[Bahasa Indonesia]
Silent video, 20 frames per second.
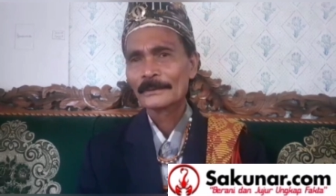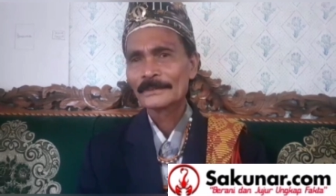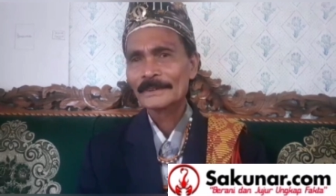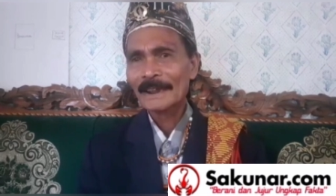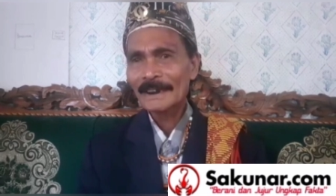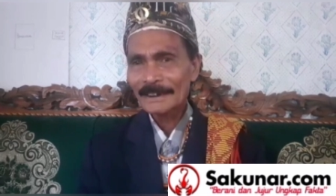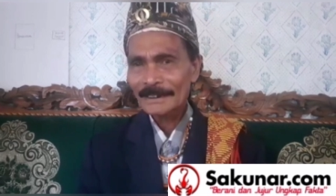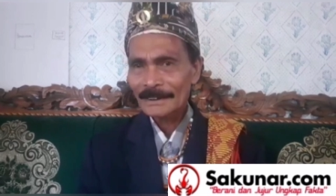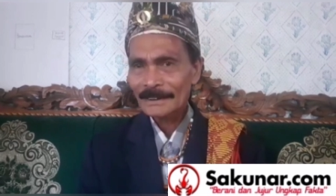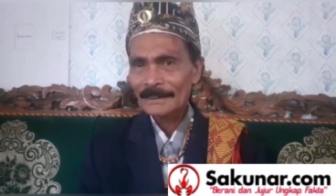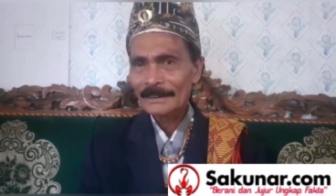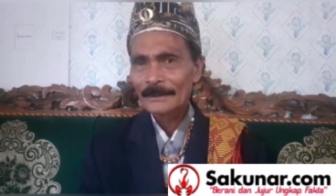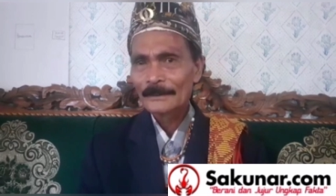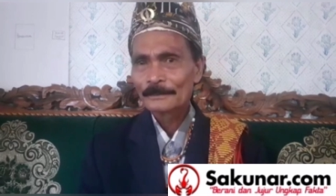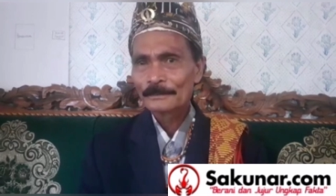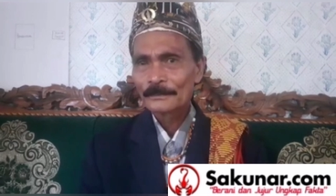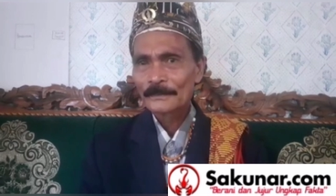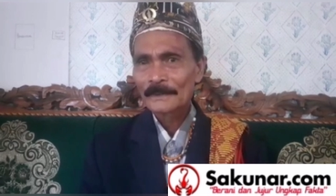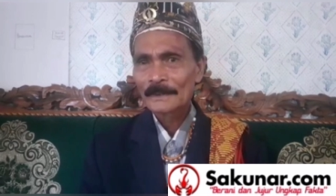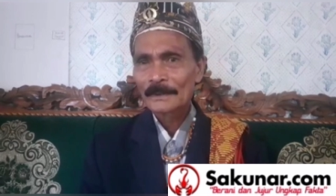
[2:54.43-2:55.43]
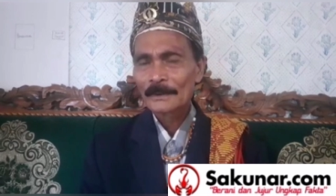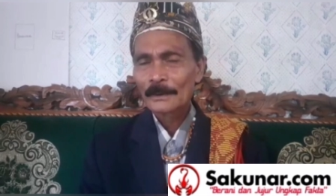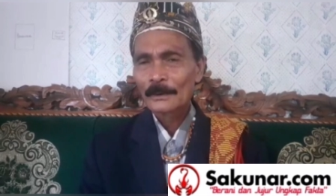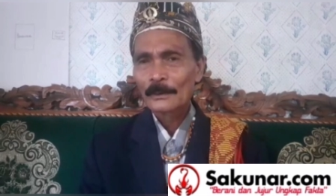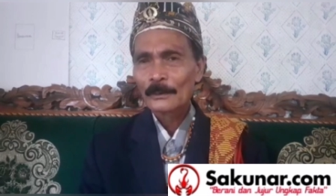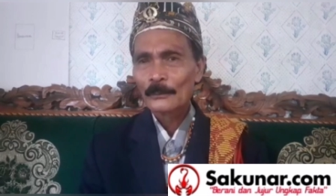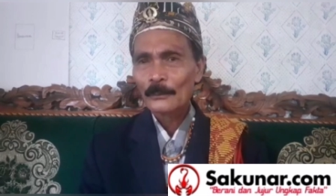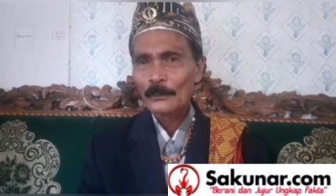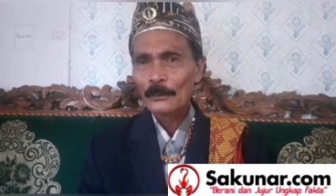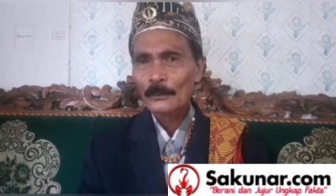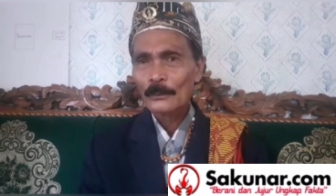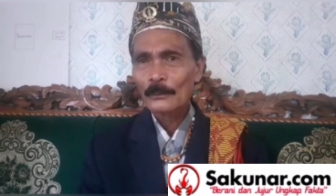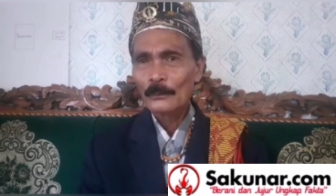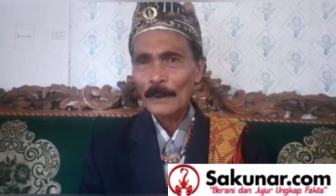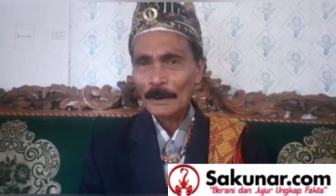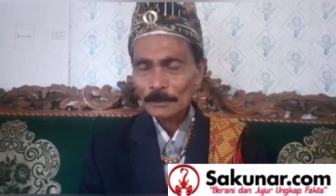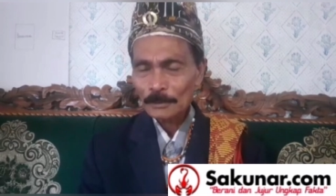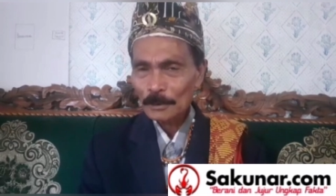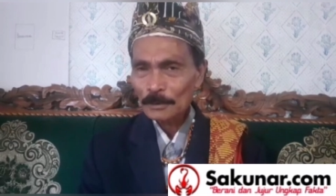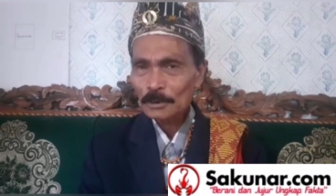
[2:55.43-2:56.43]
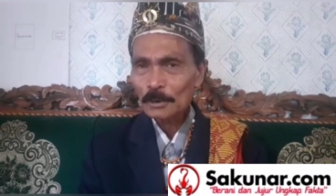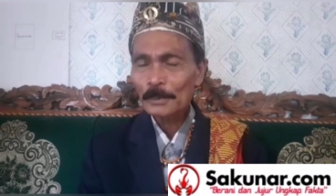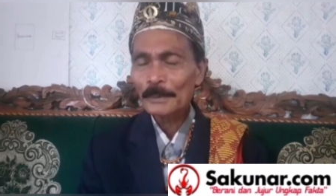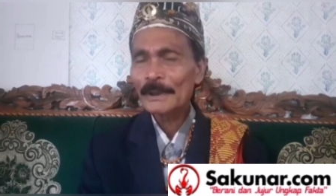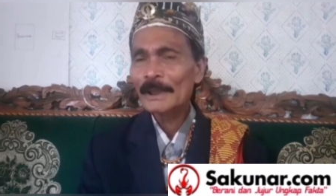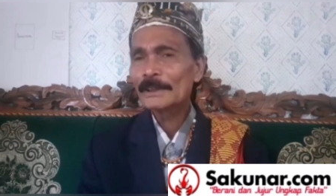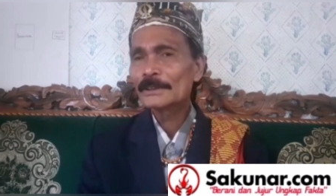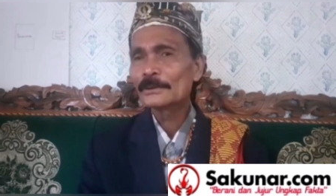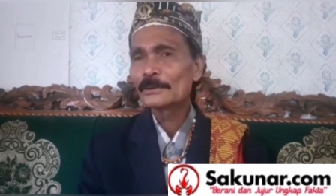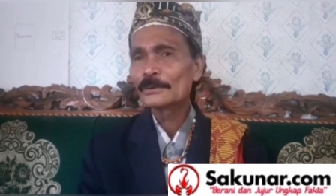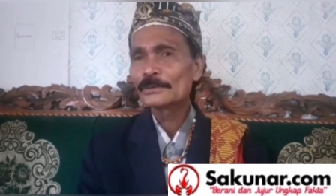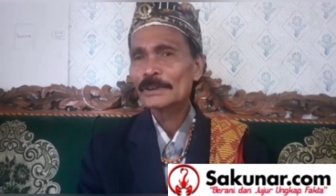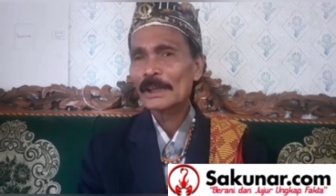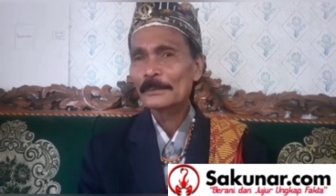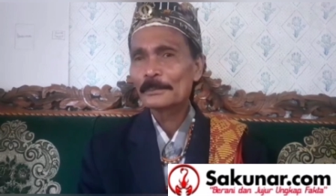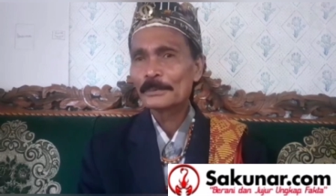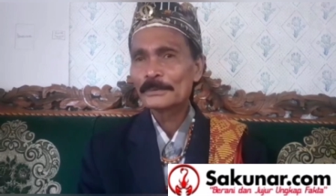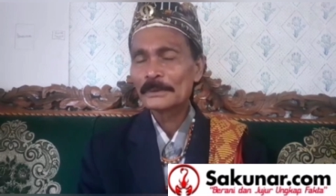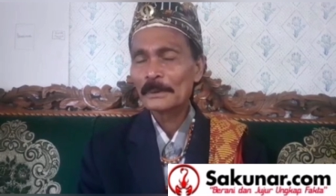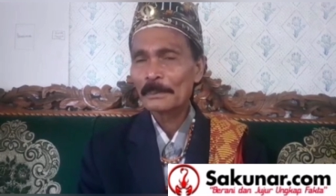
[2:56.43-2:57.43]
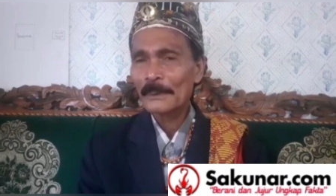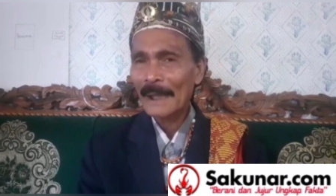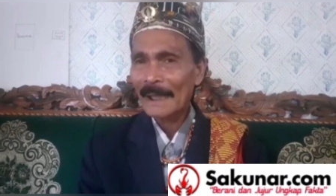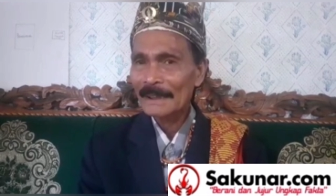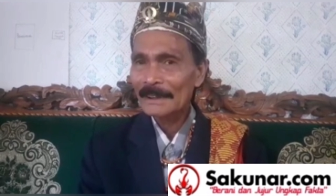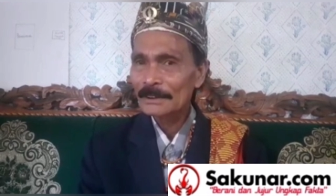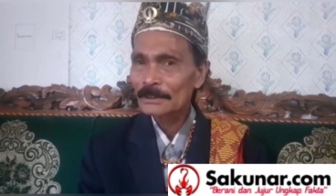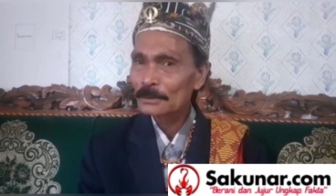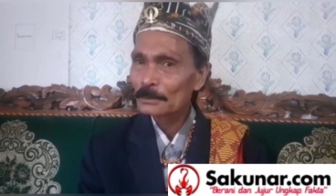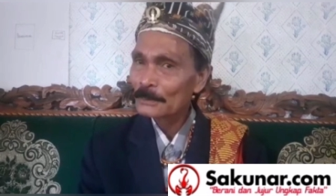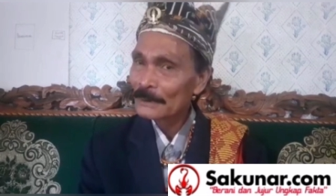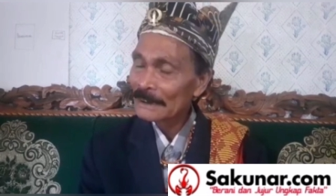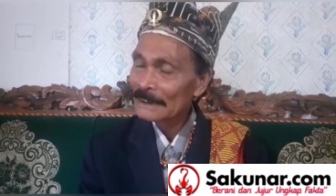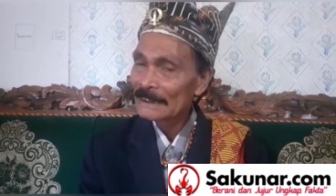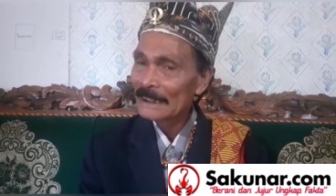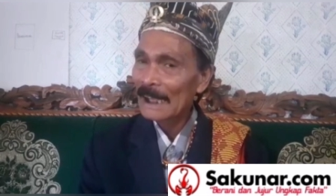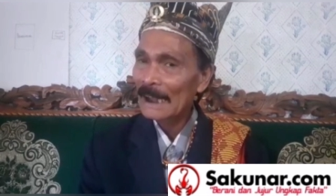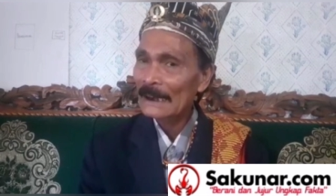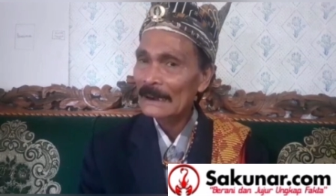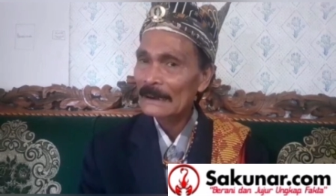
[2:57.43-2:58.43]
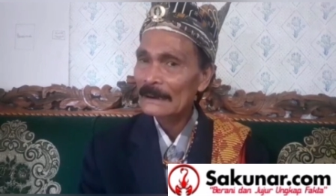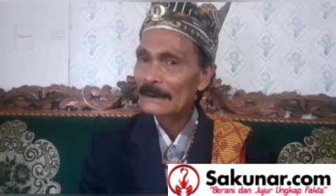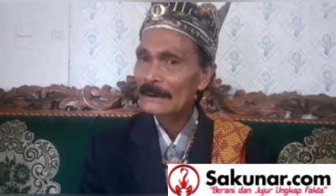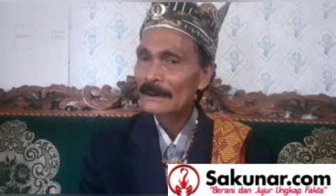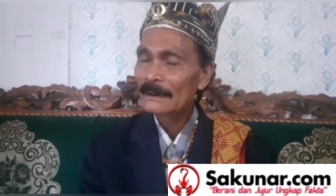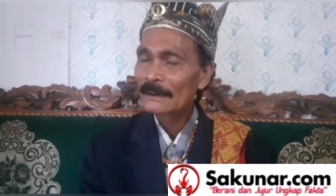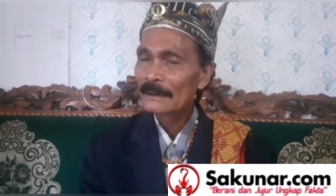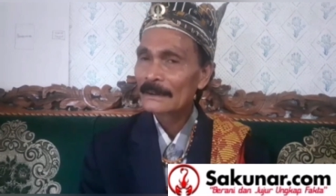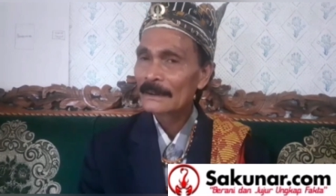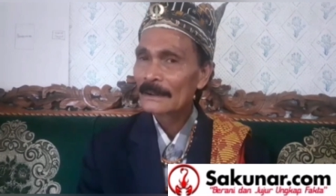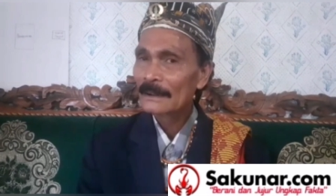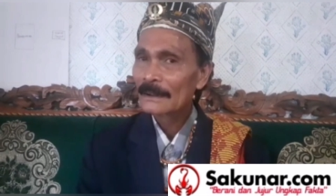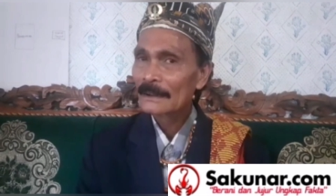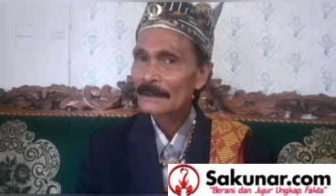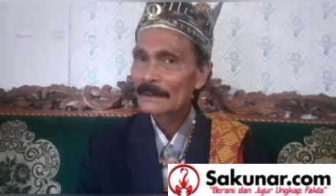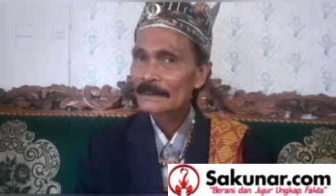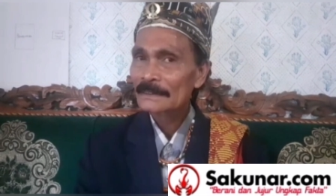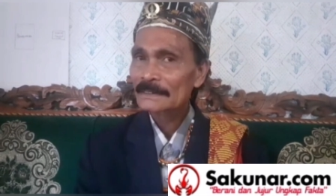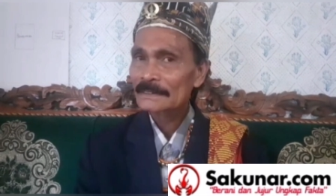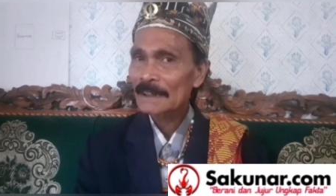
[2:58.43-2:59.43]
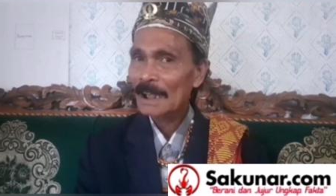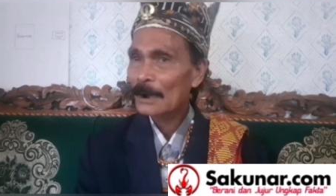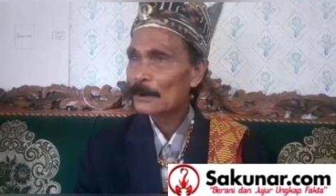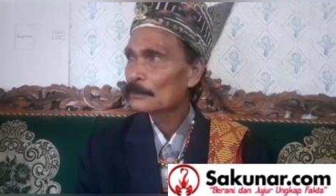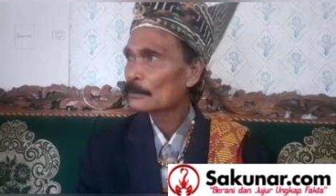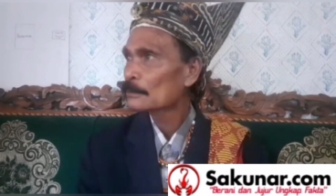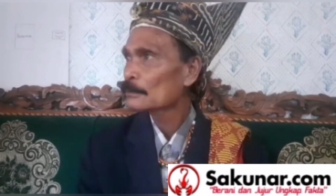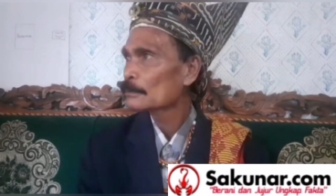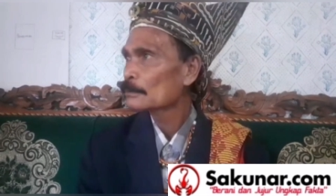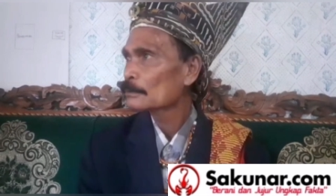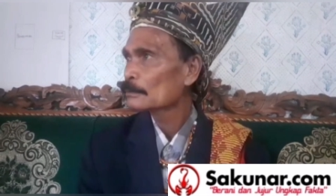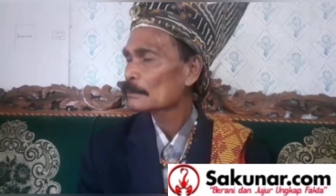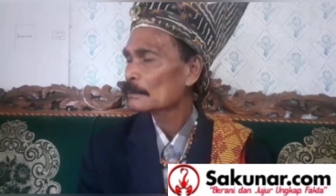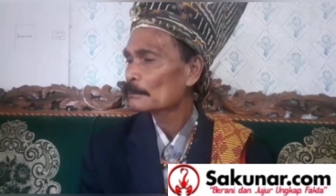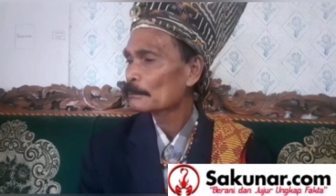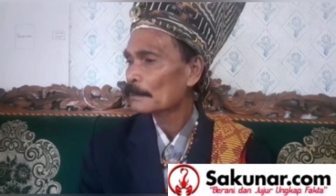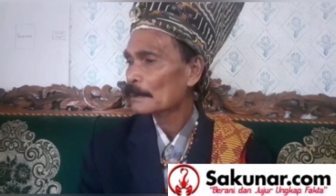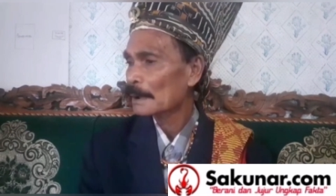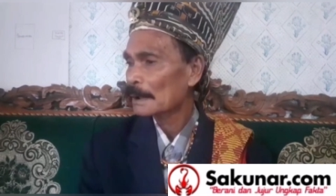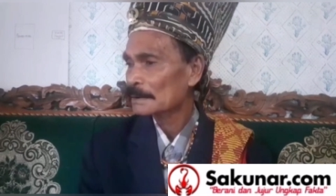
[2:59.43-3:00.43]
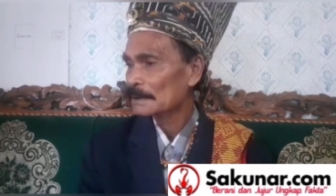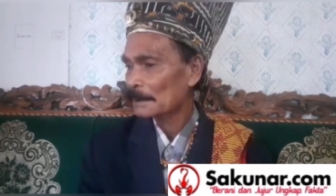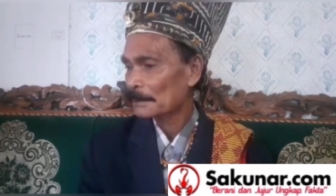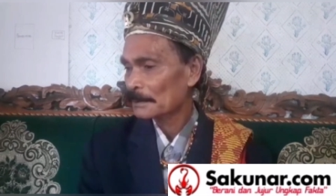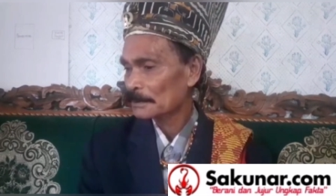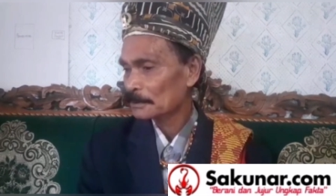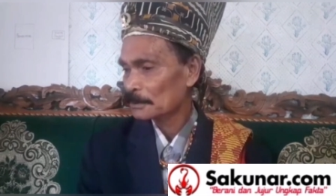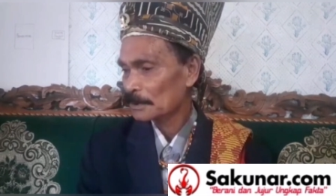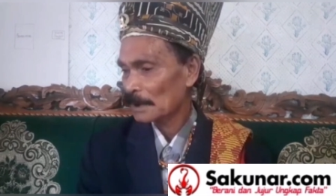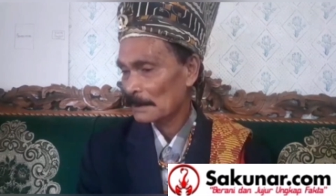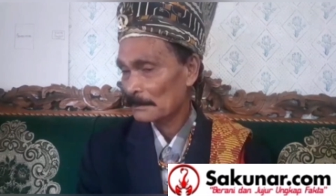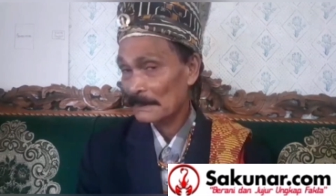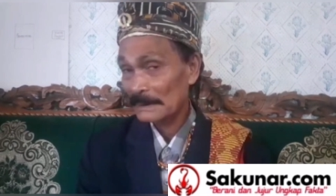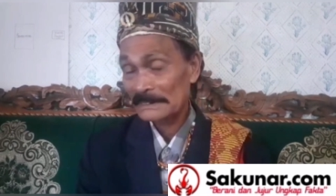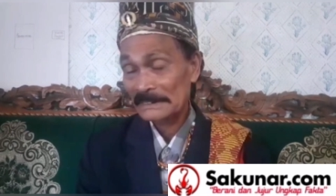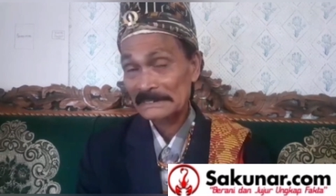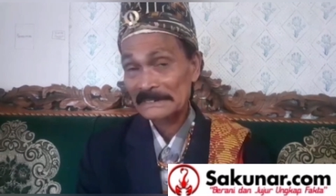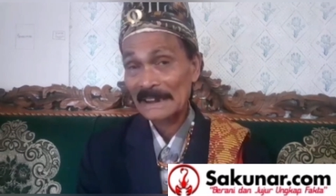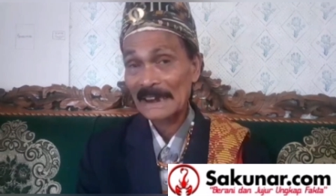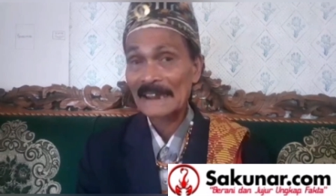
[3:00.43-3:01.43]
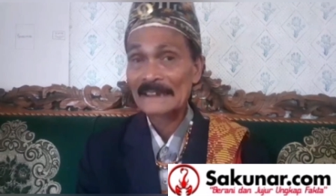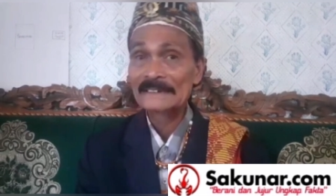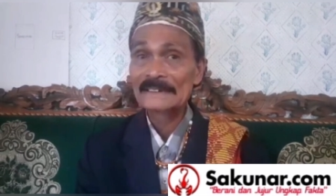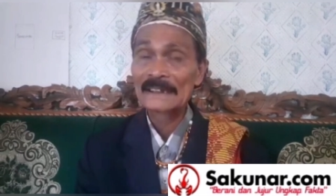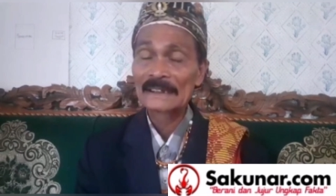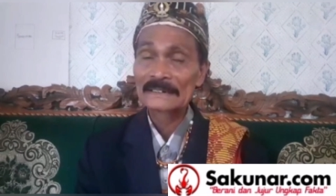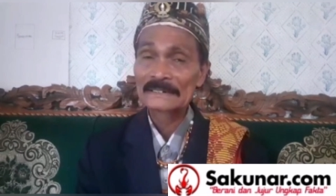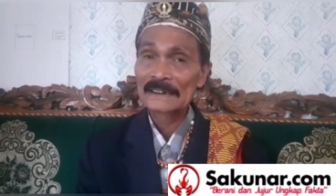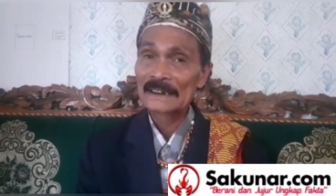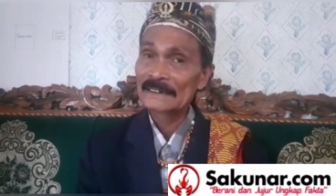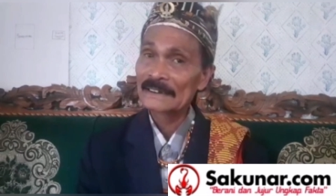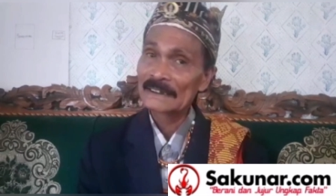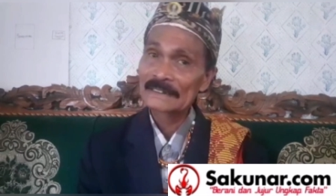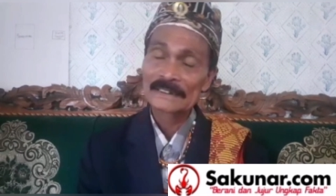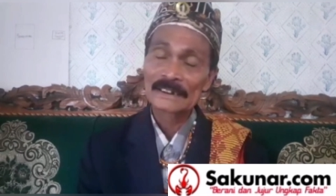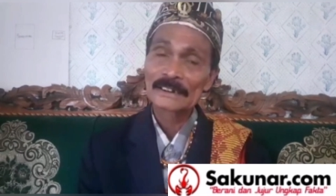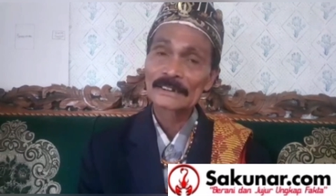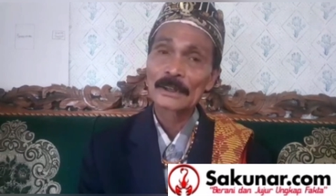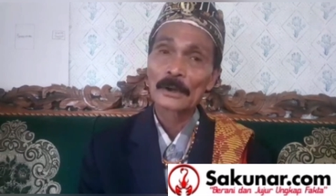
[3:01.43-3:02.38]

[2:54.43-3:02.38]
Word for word: Jadi Waktu itu begitu, saya punya pak itu meninggal. -hmm. Tahun tapi itu saya masuk telanjang, jadi saya tidak